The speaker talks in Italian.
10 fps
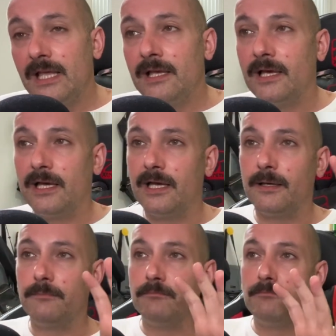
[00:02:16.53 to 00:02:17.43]

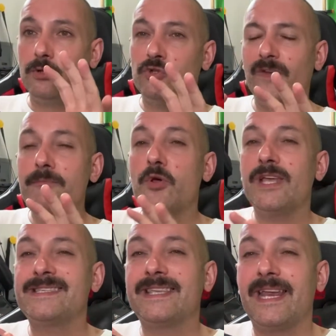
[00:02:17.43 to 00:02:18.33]
Um, dovrebbero
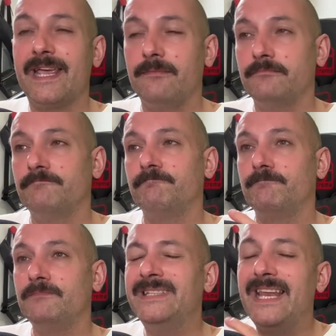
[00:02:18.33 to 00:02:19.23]
essere,
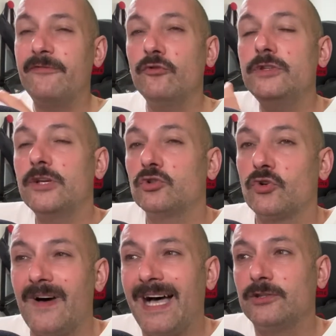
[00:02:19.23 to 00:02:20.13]
nelle fonti che ho
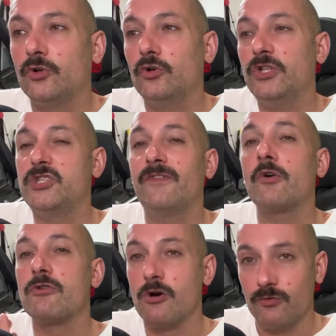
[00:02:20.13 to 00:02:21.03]
trovato, diceva
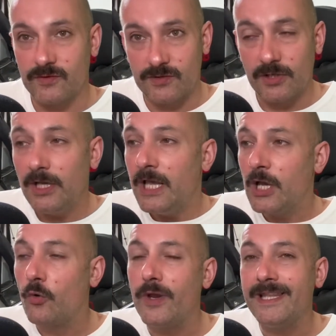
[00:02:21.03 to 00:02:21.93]
gross,
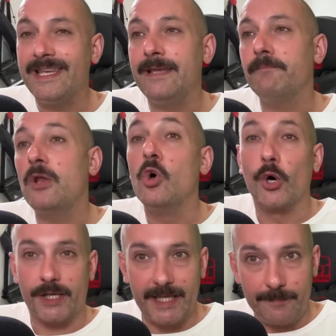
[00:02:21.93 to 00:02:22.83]
quindi
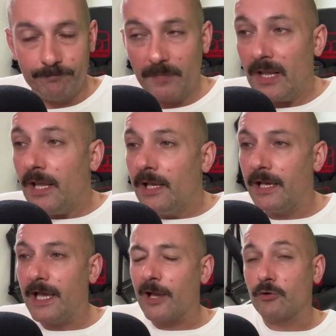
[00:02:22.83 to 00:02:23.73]
lordi. Uh,
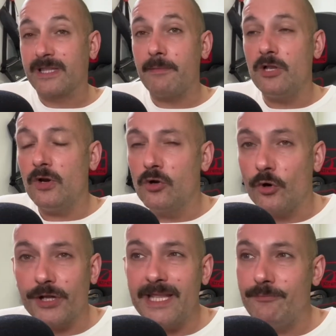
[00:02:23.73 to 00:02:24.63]
eh, 3 milioni
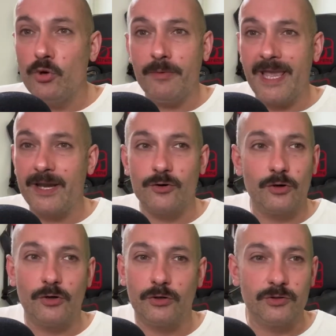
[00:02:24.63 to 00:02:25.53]
lordi più o
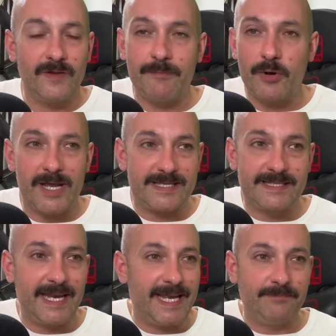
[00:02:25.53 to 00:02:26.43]
meno dovrebbero
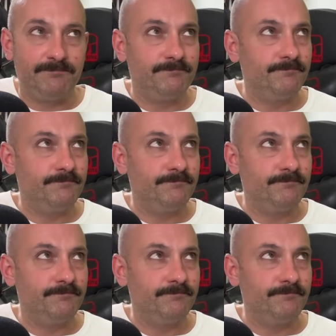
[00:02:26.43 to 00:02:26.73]
essere